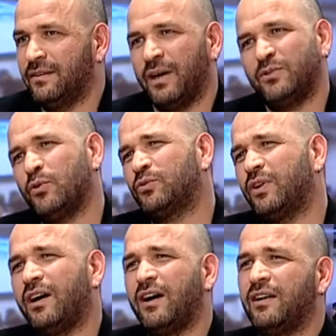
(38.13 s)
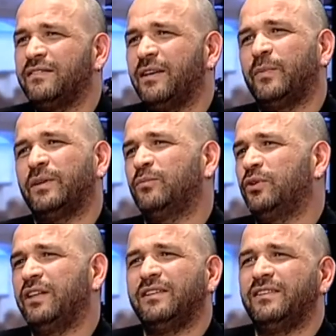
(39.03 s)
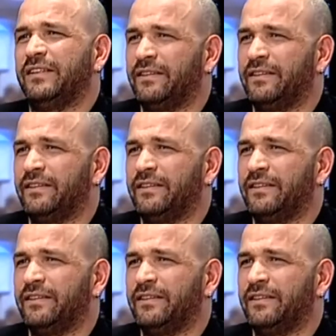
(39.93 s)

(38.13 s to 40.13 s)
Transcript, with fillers: ben çok rahat yaparım bu nedir ki